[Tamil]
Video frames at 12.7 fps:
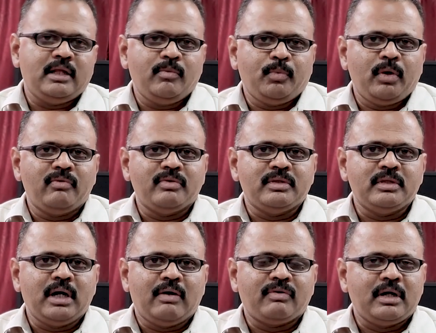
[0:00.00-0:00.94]
அதே போல்
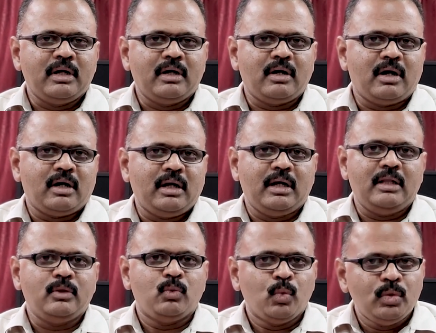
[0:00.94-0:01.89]
வந்து அவர்களுக்கான
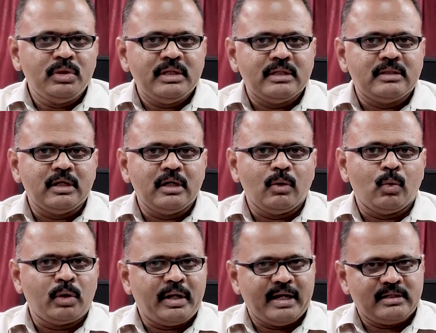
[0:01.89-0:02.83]
அந்த ஊதியத்தில்
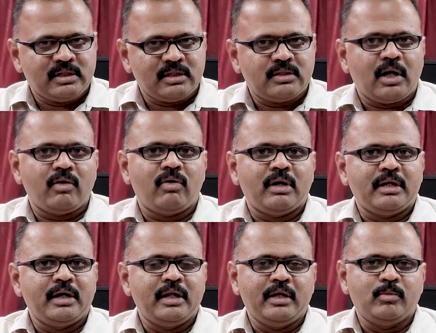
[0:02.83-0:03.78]
ஒரு
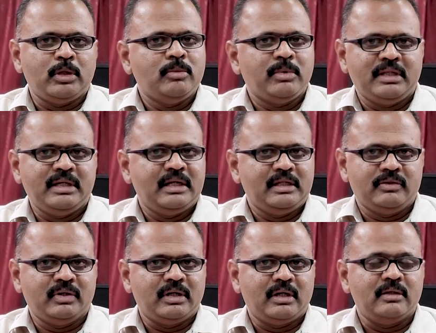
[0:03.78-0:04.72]
ஏற்றத்தாழ்வான நிலை என்பதும்
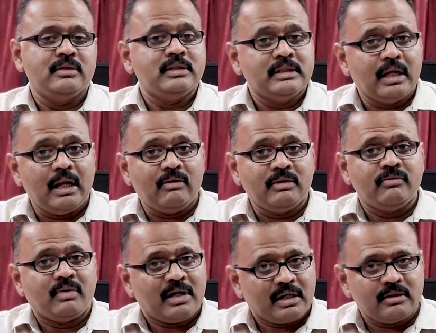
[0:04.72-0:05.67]
அதிகரித்து வருகிறது இதெல்லாம்
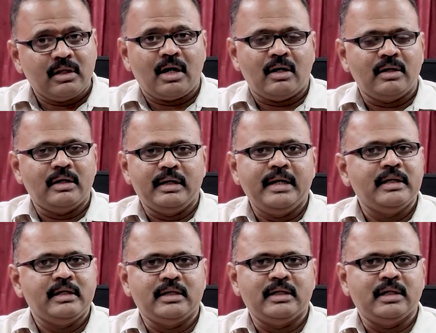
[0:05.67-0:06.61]
வந்து வளர்ந்த
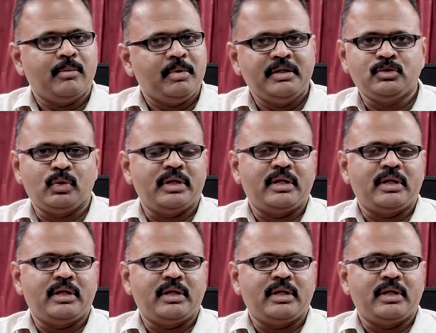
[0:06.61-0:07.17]
நாடுகள்லேயே இருக்குது அப்படின்னு